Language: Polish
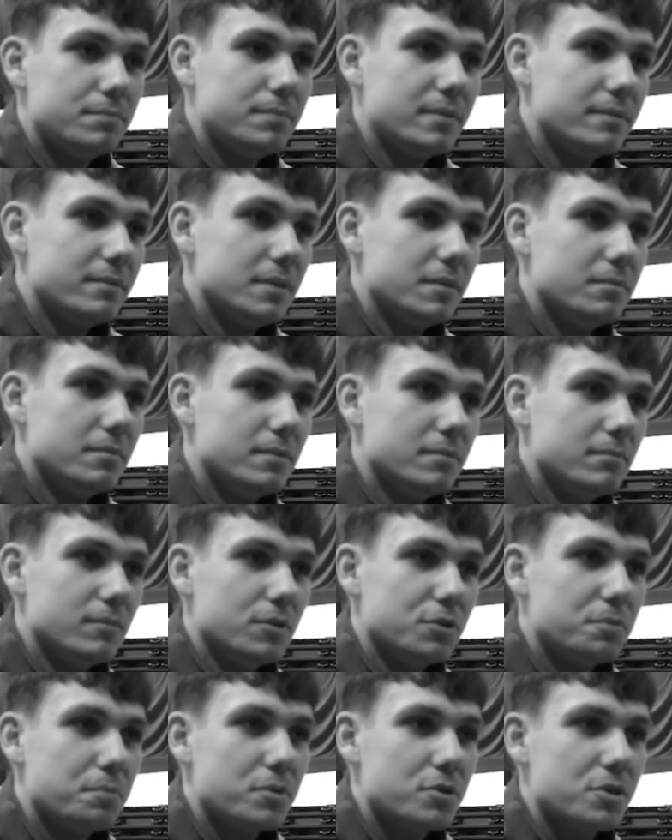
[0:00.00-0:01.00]
Pewnie
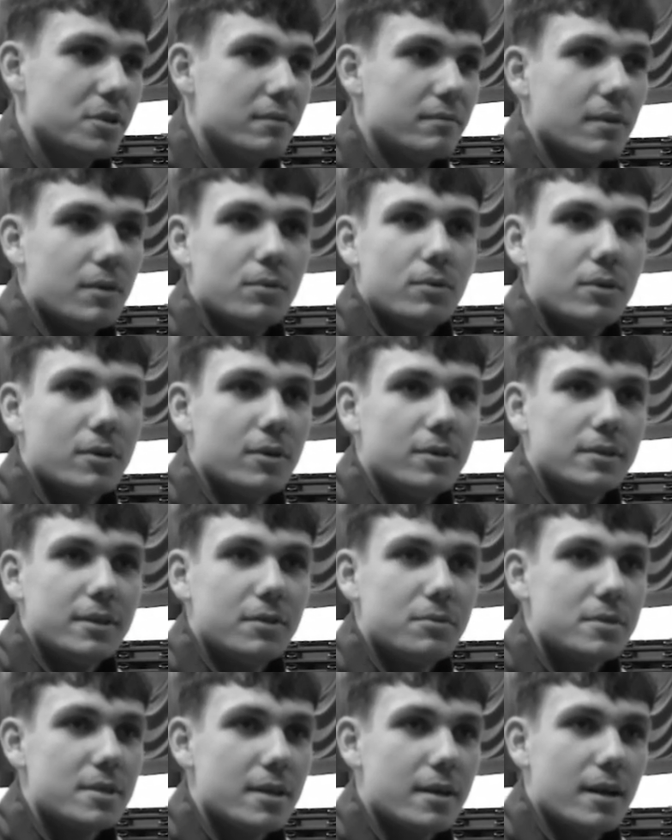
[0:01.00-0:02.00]
bym odpoczywał,
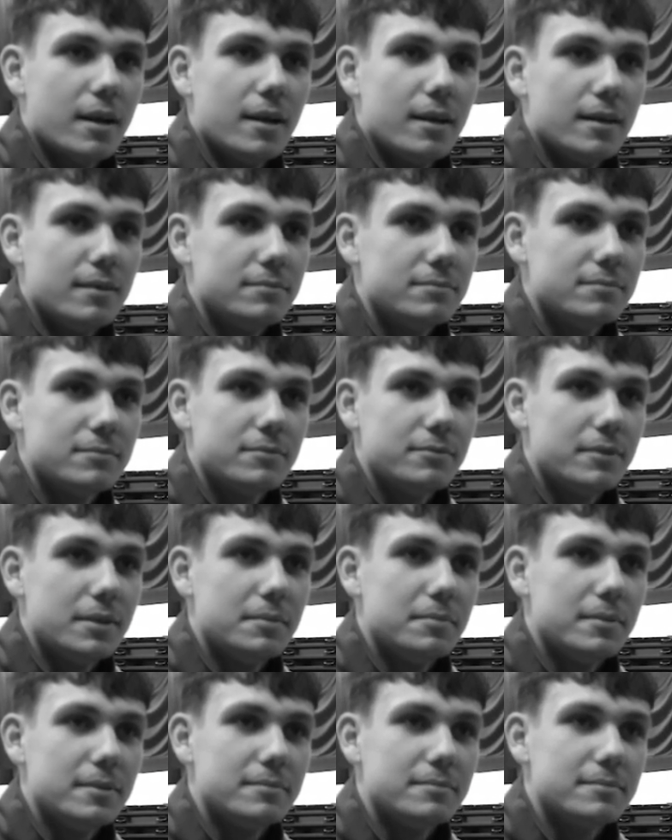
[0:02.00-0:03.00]
oglądał seriale, filmy.